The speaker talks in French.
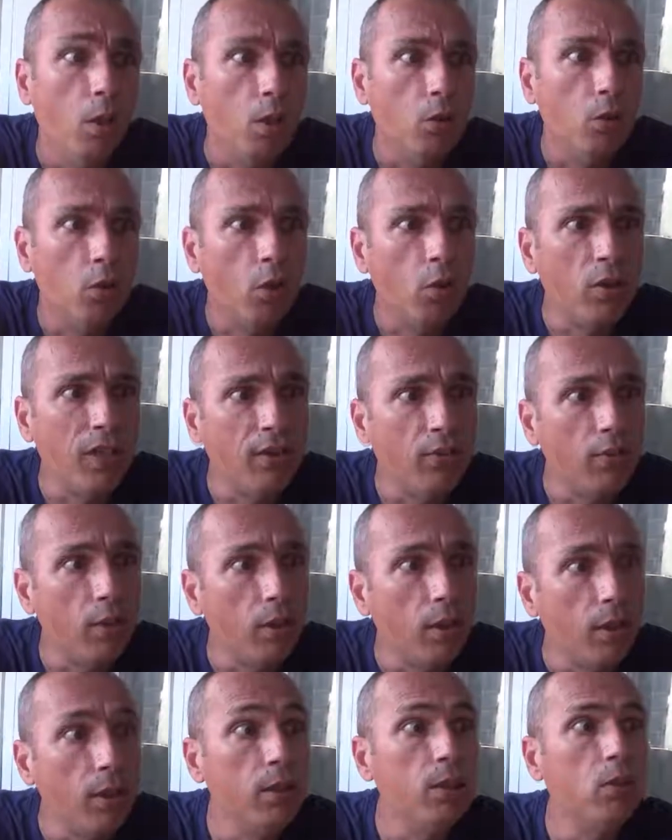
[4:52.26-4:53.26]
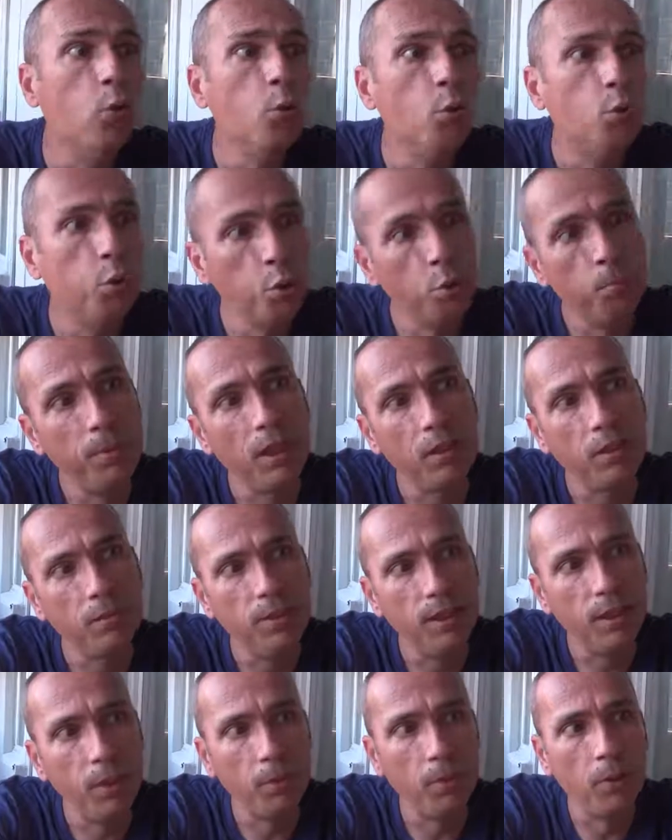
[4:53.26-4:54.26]
Dans l'est, et il conclut bien
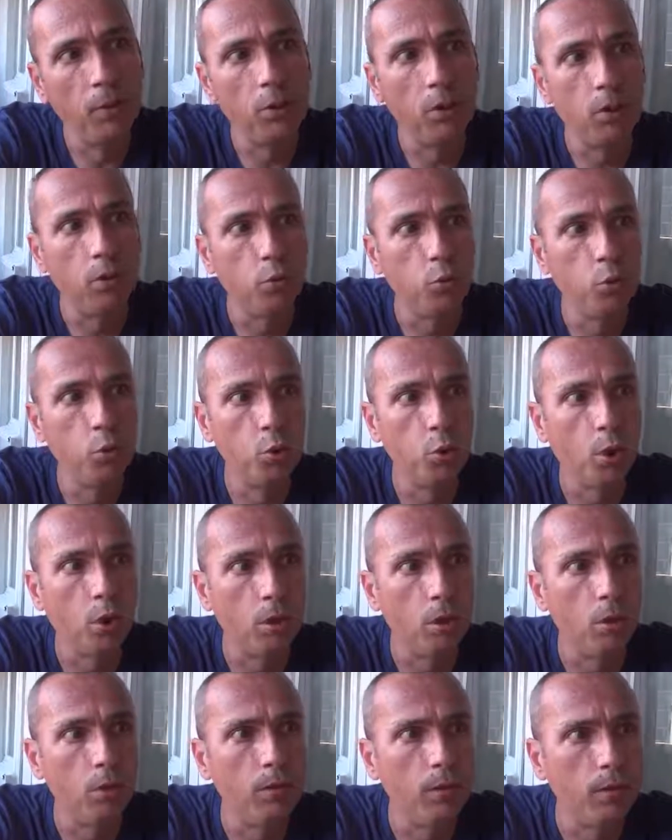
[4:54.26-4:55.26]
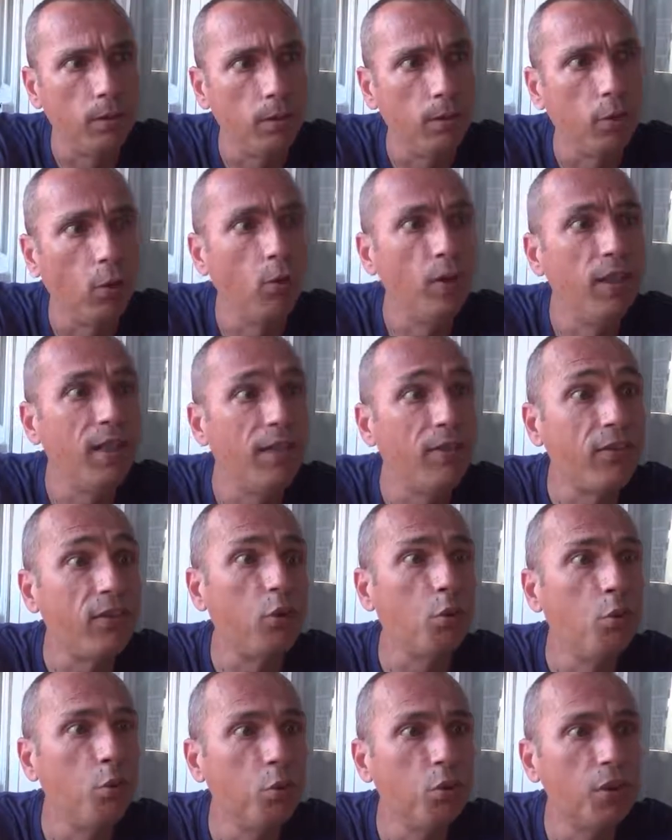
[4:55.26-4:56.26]
évidemment euh, toujours euh, dans
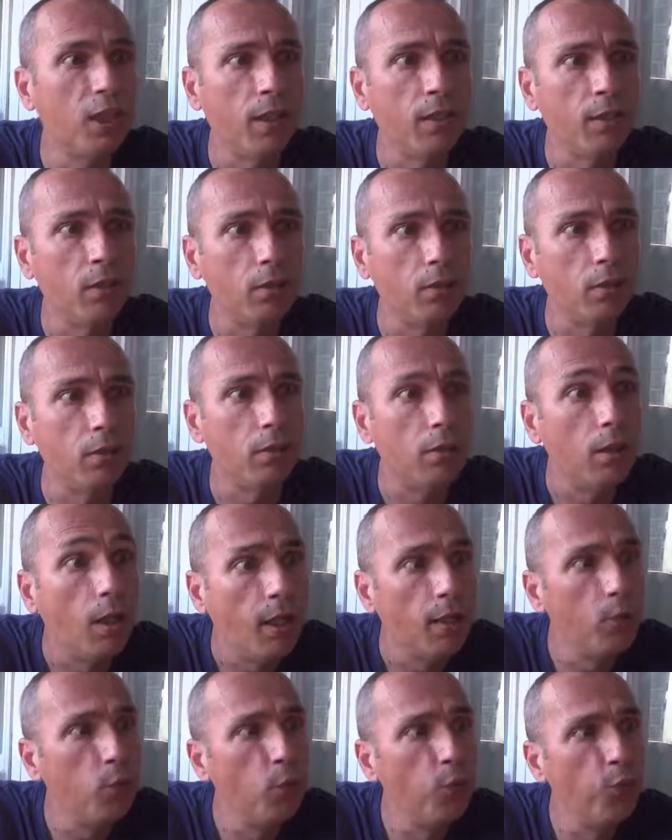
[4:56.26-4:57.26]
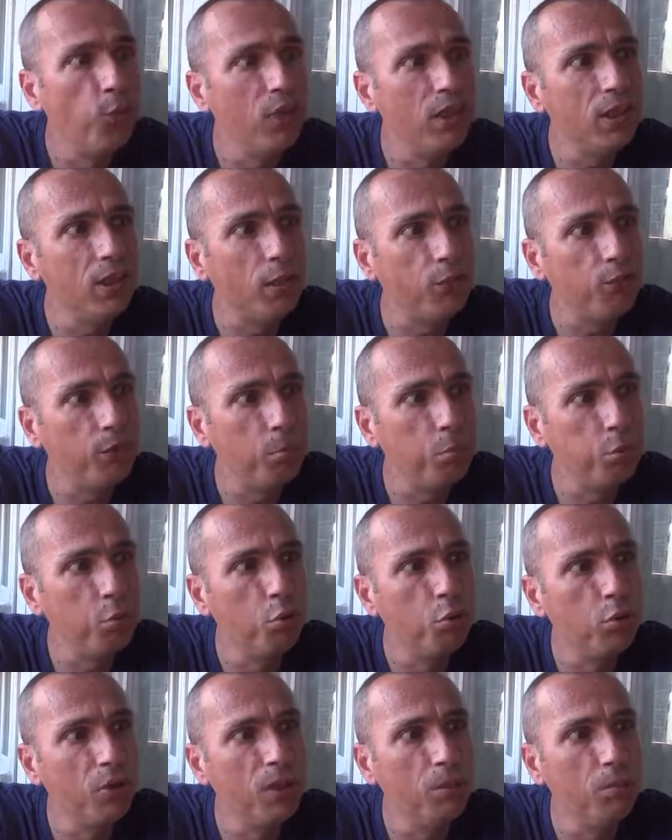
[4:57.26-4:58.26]
l'est de l'Ukraine, un conflit qui a fait plus
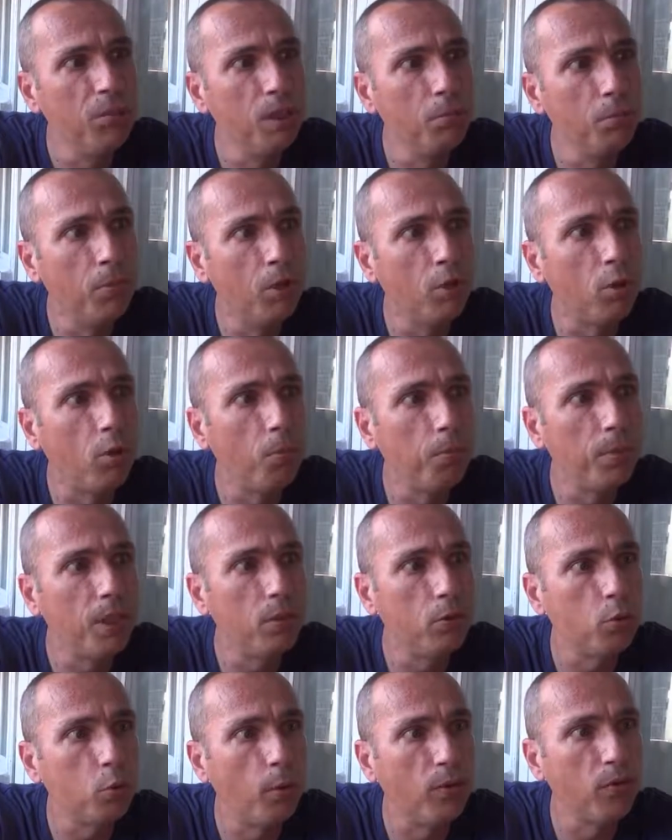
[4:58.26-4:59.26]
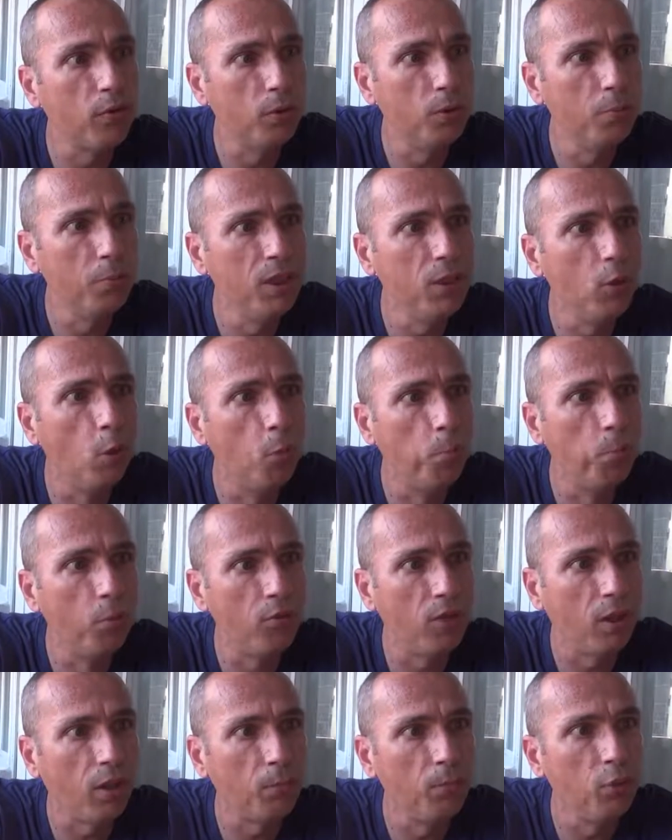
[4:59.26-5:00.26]
de 10 000 morts en près de 3 ans et demi
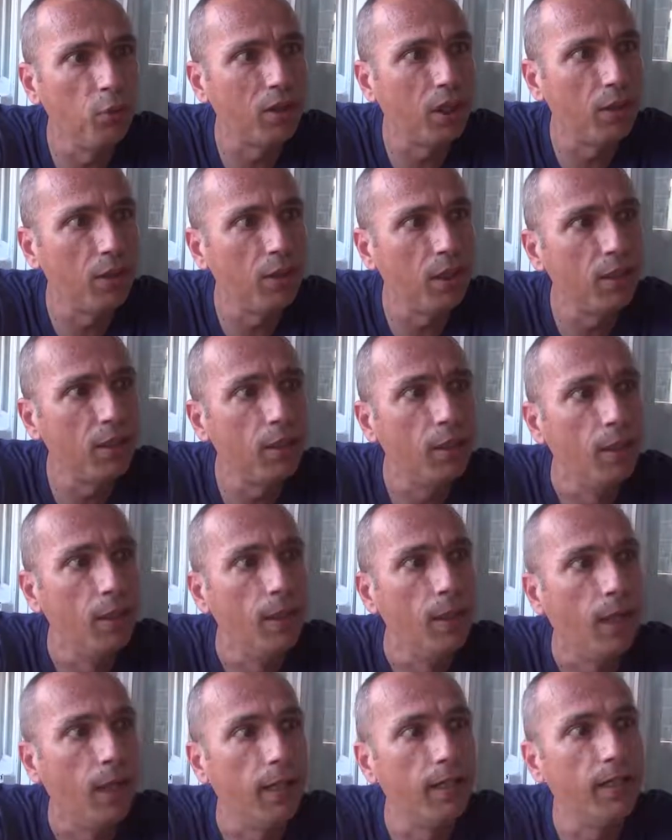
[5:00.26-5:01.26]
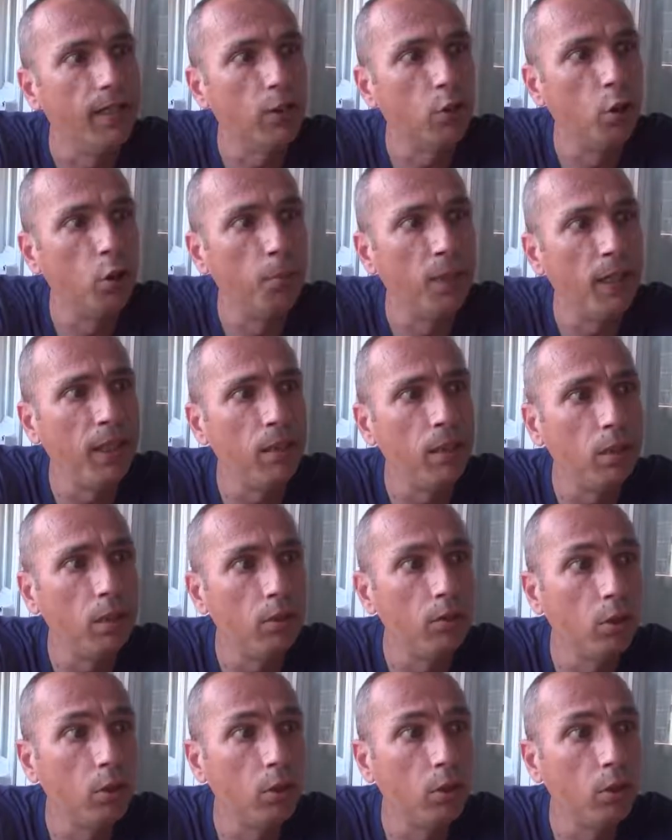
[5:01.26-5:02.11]
oppose l'armée ukrainienne à des rebelles.